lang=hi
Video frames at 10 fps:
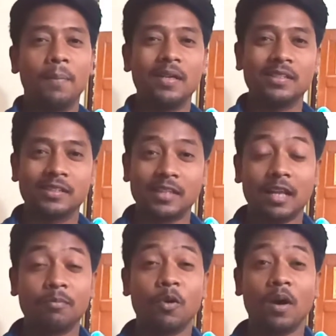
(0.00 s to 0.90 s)
प्लस
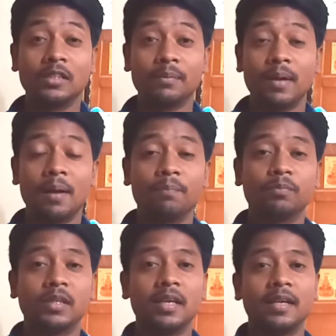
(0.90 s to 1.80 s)
साथ में वहाँ से मैं
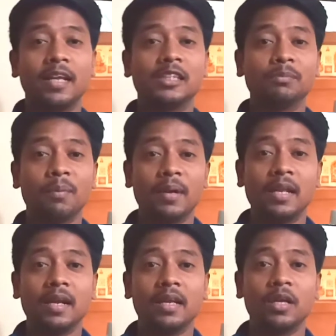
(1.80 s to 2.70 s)
आपके टच में
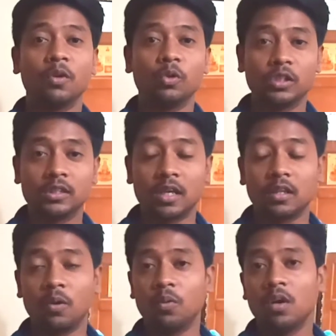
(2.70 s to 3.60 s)
बने रहने की कोशिश
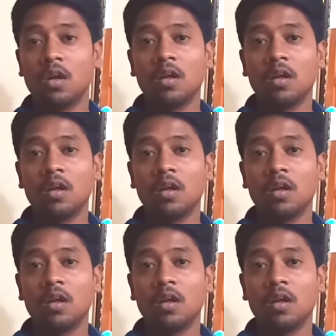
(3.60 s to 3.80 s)
करता हूँ